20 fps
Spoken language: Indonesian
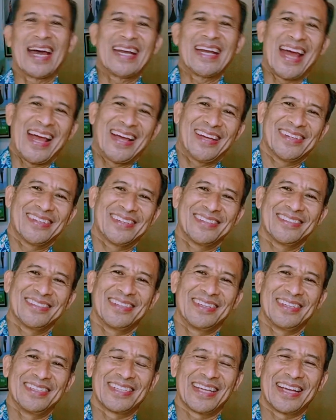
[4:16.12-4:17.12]
anak-anak.
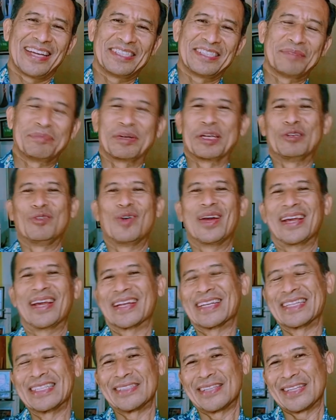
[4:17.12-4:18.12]
Jadi saya hanya berdua
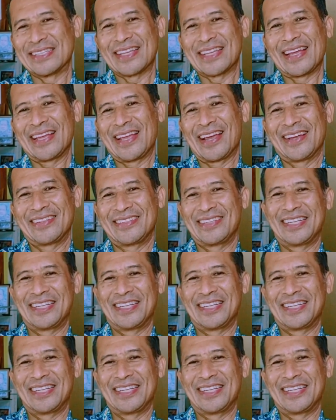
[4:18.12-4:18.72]
dengan istri saya.